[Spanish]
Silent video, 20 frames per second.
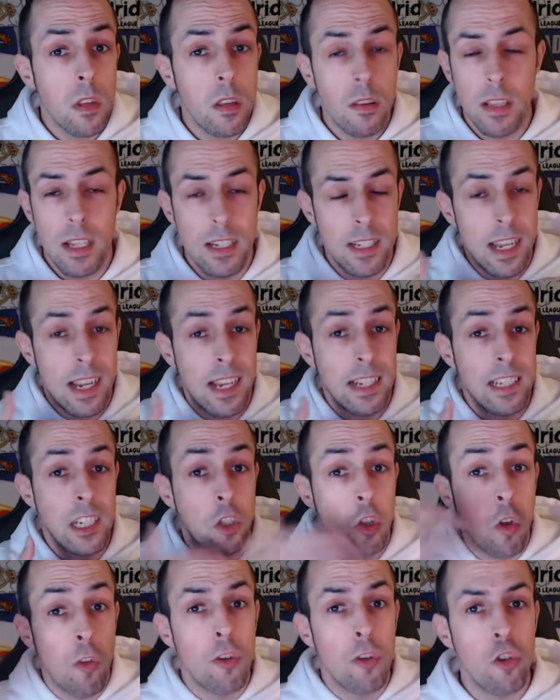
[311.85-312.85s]
desde
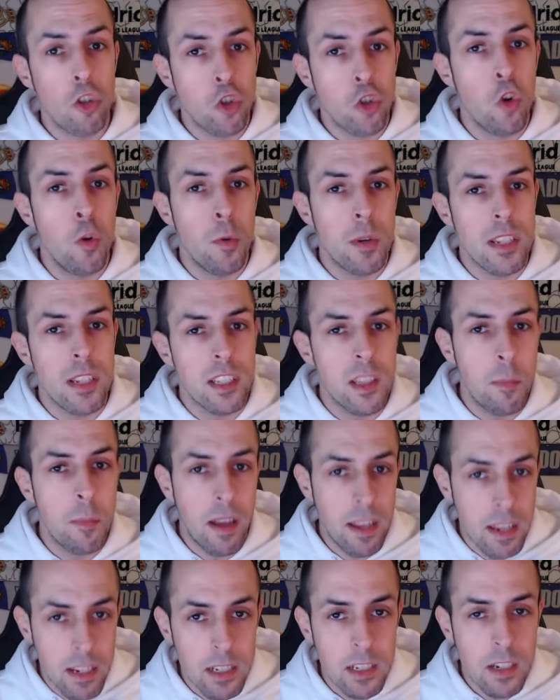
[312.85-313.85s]
casi todos los clubes de este
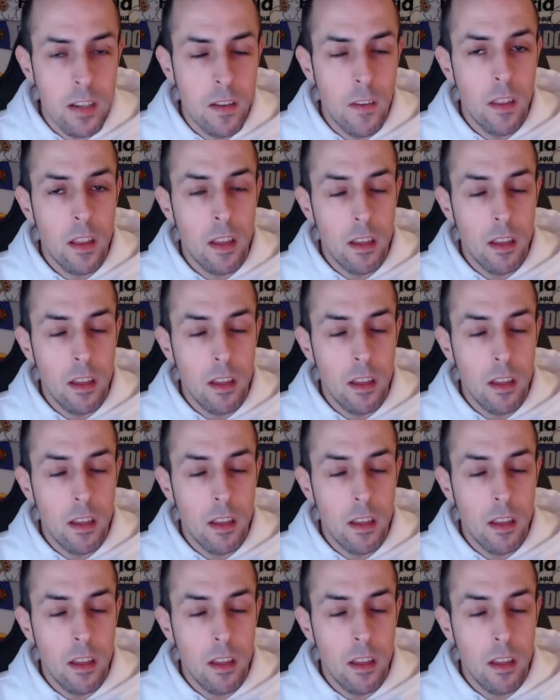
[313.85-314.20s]
país